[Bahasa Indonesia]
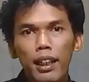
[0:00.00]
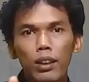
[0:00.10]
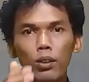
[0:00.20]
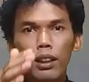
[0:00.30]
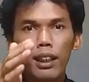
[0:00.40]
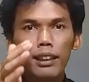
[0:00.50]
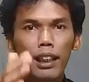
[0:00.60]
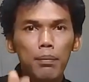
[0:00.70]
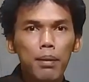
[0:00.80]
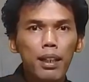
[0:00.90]
atau dengan
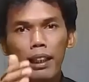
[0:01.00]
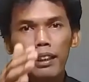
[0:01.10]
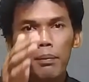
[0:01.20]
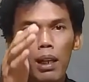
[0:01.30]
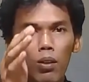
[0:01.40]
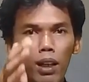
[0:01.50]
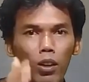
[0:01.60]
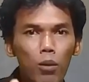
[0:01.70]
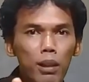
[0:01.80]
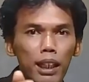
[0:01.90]
siapa kita
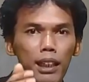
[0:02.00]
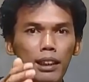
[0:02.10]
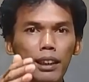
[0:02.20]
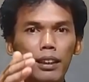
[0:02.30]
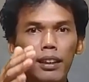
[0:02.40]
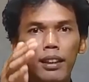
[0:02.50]
melakukan komunikasi